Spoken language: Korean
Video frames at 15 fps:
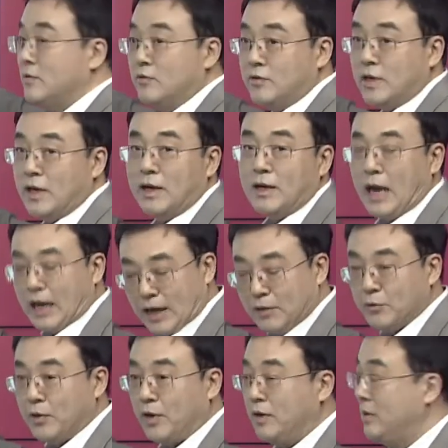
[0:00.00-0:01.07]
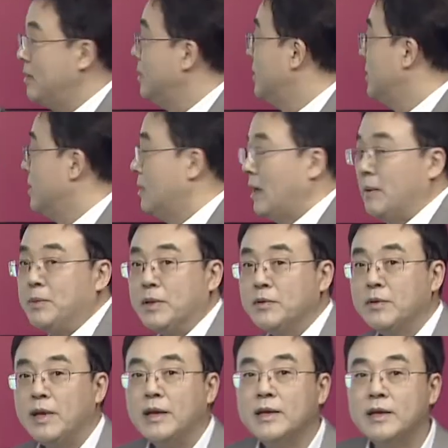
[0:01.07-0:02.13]
추세가 강하고요.
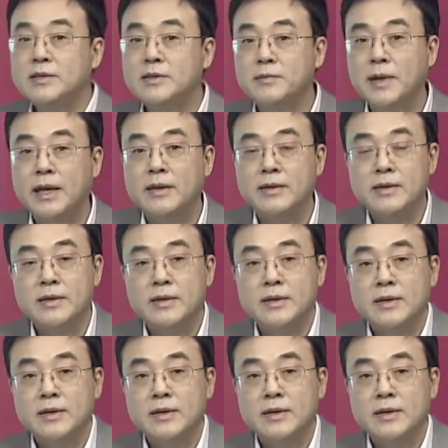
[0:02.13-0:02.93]
앞에서 얘기했지만